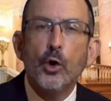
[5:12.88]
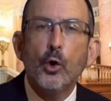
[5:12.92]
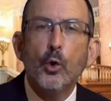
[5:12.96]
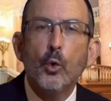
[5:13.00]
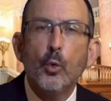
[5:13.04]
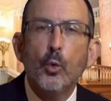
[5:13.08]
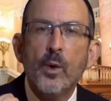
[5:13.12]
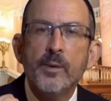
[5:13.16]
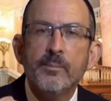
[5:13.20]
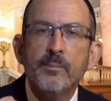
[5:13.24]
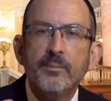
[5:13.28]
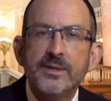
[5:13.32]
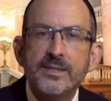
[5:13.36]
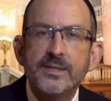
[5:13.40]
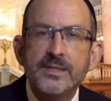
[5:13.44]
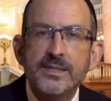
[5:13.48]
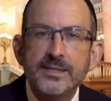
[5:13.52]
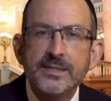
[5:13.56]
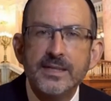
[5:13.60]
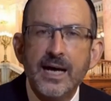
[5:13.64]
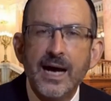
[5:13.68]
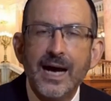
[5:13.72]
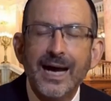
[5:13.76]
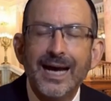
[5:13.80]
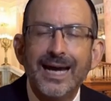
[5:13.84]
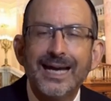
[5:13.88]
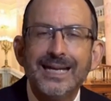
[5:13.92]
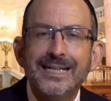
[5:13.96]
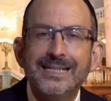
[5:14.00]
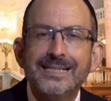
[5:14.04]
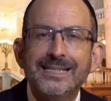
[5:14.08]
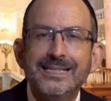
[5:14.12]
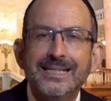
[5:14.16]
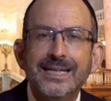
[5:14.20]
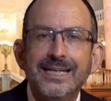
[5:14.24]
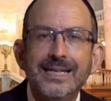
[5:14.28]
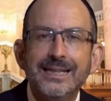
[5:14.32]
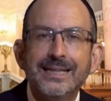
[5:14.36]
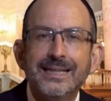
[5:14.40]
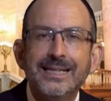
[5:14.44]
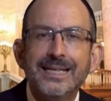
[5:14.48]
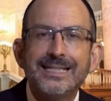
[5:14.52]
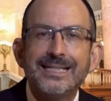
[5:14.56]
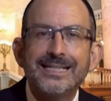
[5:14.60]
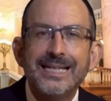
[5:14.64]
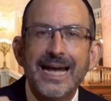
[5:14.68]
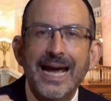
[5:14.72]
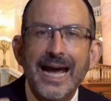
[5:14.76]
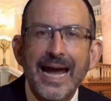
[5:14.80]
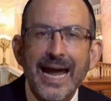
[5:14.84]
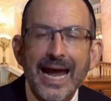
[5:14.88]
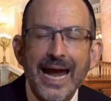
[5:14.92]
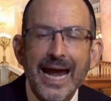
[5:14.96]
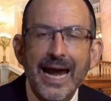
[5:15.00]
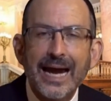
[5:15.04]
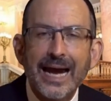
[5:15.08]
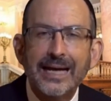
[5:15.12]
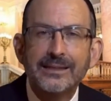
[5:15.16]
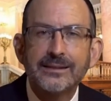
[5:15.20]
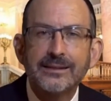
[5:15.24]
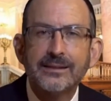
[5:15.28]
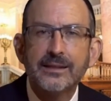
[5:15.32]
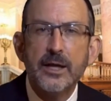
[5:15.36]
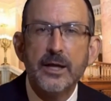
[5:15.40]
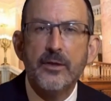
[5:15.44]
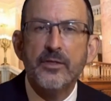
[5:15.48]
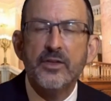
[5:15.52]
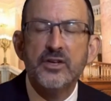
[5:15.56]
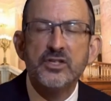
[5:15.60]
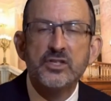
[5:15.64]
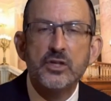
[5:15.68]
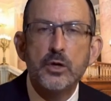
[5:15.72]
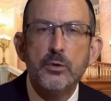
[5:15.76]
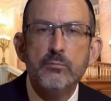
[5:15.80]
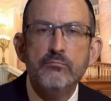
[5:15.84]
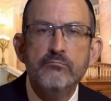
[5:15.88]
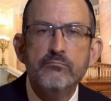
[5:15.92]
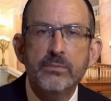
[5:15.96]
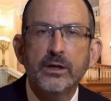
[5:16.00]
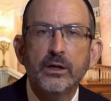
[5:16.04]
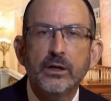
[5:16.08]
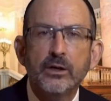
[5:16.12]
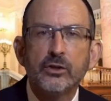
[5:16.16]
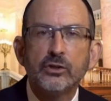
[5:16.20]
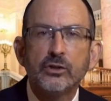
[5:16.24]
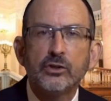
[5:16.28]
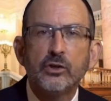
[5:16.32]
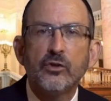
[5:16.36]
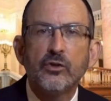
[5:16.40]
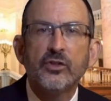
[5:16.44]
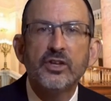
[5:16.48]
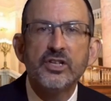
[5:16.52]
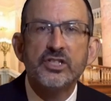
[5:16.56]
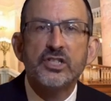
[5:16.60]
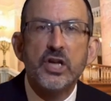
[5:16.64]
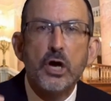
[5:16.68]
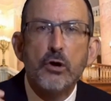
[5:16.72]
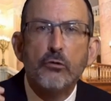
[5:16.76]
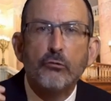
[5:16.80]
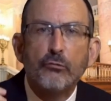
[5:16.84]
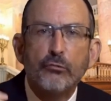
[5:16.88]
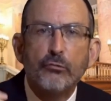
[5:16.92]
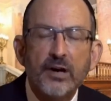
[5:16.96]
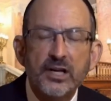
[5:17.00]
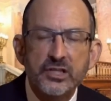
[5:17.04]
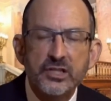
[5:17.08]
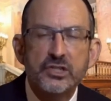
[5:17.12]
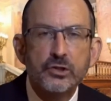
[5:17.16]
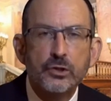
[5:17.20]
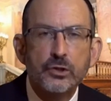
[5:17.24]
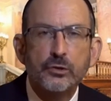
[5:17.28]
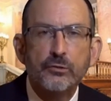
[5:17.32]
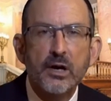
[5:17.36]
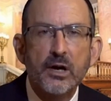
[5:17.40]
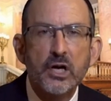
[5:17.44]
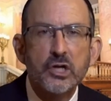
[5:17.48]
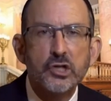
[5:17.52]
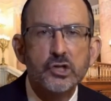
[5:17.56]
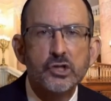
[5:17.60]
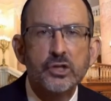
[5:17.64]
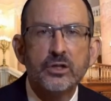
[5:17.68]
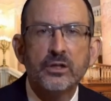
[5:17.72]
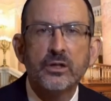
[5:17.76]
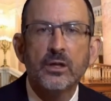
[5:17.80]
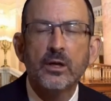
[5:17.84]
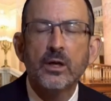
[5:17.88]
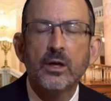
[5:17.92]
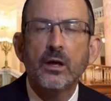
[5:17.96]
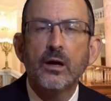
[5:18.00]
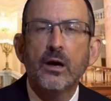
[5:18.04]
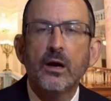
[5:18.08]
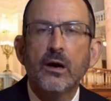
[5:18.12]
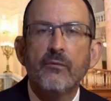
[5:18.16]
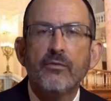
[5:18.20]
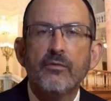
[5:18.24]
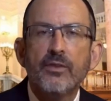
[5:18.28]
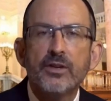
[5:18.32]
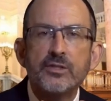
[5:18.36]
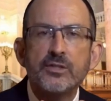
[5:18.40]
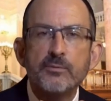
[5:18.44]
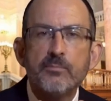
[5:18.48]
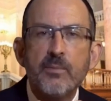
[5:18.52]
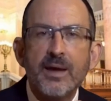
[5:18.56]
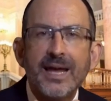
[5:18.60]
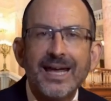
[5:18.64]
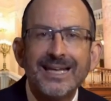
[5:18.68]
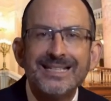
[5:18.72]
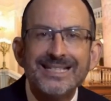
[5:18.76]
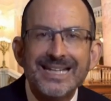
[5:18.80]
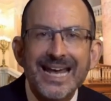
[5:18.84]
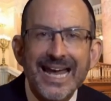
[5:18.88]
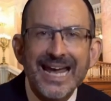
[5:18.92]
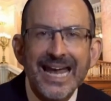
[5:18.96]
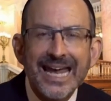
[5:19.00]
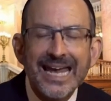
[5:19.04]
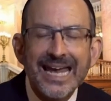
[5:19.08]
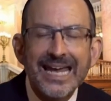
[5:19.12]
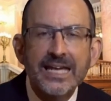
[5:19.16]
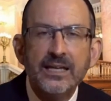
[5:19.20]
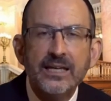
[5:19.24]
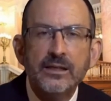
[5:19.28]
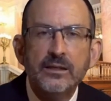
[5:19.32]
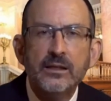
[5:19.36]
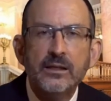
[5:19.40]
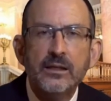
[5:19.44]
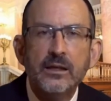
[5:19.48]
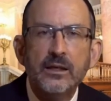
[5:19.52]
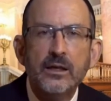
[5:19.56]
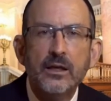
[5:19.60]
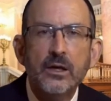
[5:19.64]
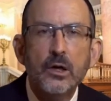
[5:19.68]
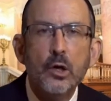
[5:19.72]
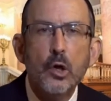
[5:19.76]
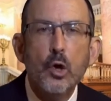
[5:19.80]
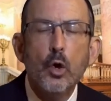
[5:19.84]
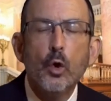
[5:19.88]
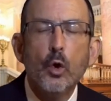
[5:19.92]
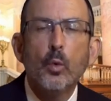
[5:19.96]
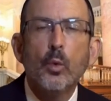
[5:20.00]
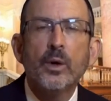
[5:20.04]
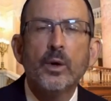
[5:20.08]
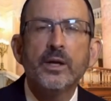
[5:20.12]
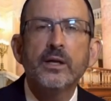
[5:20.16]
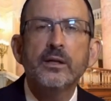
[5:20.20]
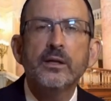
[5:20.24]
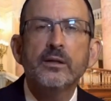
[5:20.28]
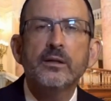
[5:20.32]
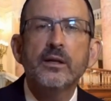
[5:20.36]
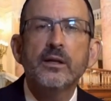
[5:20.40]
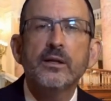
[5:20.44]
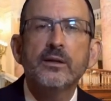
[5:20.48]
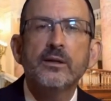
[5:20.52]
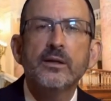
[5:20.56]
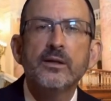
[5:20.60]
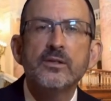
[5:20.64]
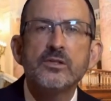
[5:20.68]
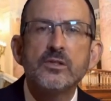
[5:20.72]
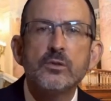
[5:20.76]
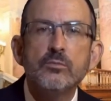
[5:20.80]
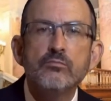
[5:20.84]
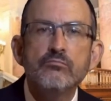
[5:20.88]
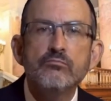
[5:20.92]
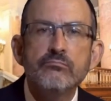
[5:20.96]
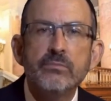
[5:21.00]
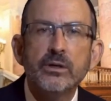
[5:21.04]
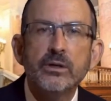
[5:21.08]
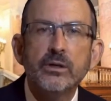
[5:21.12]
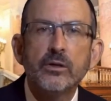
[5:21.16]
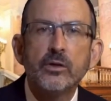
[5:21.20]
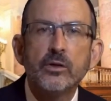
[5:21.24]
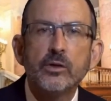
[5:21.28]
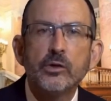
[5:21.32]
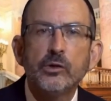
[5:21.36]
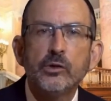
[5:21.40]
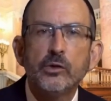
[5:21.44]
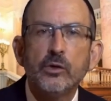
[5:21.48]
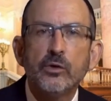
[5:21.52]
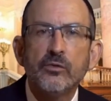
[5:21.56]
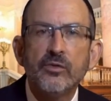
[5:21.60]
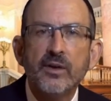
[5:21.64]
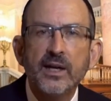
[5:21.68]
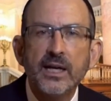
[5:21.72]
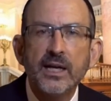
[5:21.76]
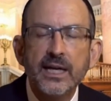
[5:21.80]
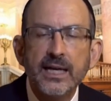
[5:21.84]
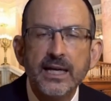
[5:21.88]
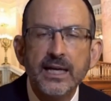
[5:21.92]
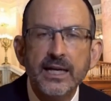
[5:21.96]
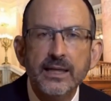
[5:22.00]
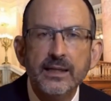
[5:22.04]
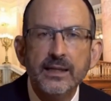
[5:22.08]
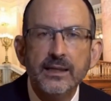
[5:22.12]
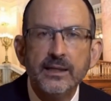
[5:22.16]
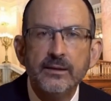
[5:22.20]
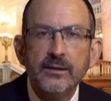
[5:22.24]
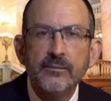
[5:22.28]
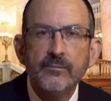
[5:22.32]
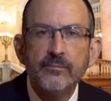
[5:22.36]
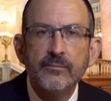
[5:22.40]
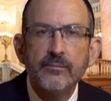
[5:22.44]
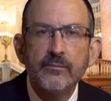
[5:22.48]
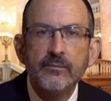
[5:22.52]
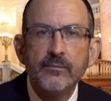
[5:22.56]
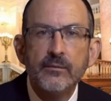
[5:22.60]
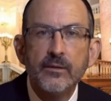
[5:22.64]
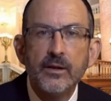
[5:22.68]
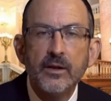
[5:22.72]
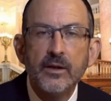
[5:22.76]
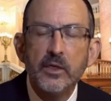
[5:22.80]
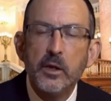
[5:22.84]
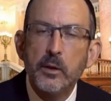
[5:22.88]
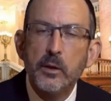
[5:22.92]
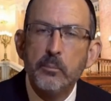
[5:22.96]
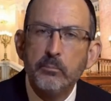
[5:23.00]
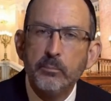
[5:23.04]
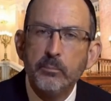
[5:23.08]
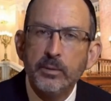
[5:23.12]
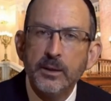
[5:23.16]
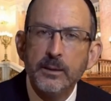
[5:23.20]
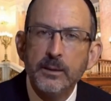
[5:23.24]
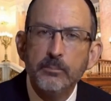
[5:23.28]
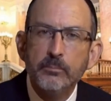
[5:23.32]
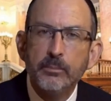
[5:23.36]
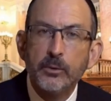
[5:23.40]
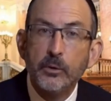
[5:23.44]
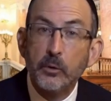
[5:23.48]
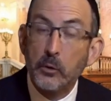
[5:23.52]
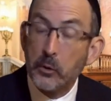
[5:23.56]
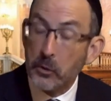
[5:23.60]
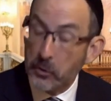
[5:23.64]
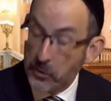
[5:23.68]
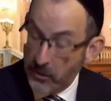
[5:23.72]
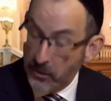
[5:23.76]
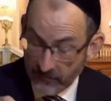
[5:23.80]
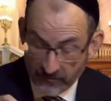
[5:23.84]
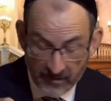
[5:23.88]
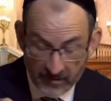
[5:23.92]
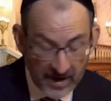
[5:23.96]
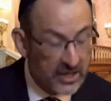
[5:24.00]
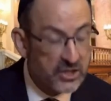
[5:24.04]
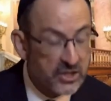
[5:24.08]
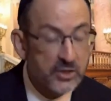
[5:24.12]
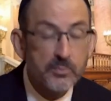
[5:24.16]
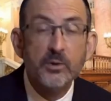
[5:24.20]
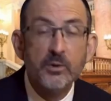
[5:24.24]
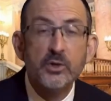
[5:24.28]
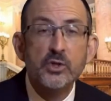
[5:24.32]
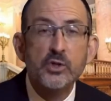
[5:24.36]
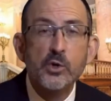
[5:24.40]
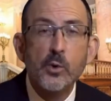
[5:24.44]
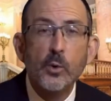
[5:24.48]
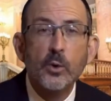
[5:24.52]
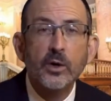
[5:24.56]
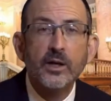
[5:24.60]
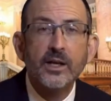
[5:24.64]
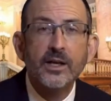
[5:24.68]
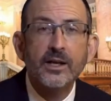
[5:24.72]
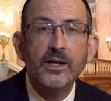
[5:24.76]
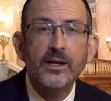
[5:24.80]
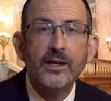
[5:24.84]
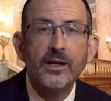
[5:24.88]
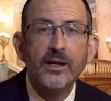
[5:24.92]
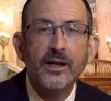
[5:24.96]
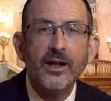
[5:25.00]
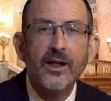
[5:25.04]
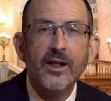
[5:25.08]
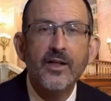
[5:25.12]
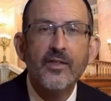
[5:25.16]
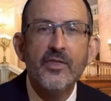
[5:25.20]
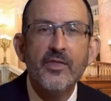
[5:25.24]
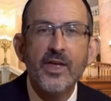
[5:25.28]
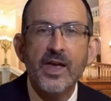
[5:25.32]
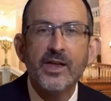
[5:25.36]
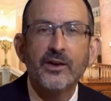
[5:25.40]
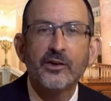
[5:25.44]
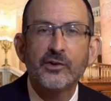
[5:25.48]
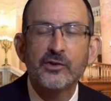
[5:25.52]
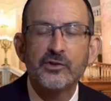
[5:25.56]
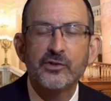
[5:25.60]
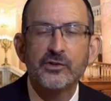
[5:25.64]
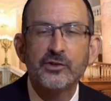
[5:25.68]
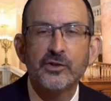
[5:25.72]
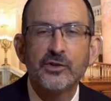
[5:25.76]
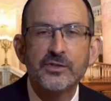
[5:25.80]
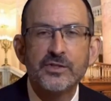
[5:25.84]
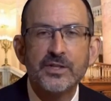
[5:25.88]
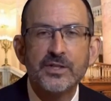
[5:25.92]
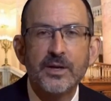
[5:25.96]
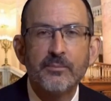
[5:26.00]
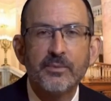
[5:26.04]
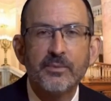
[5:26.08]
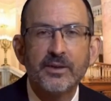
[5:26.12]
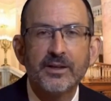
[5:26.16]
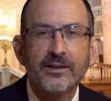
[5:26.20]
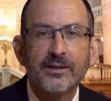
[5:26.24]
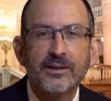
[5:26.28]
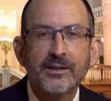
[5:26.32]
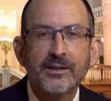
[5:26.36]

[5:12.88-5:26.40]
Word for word: Так что, когда Мессия сделал этот акт, это чудо, восстановление руки того человека, когда он сделал это чудо исцеления, люди, огромное большинство, поняли,